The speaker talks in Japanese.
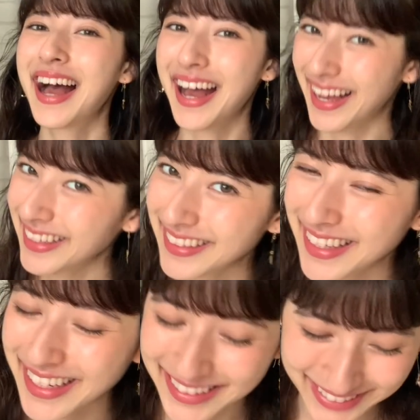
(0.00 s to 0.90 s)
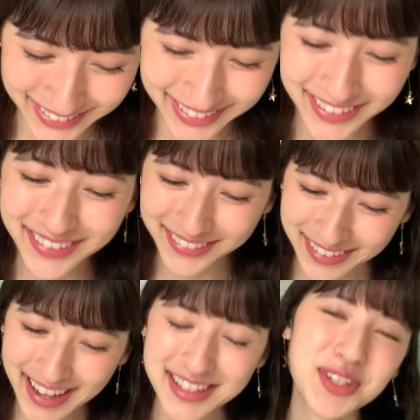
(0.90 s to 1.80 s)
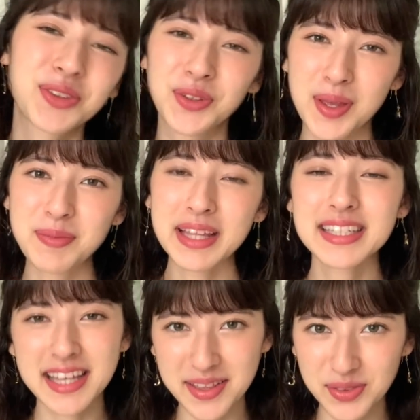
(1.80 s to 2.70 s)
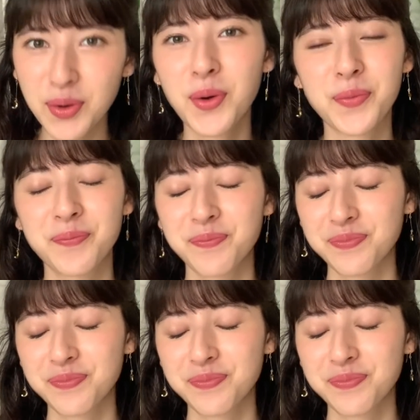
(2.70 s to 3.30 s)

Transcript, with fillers: はい、えっと、今日はちょっとね、皆さんの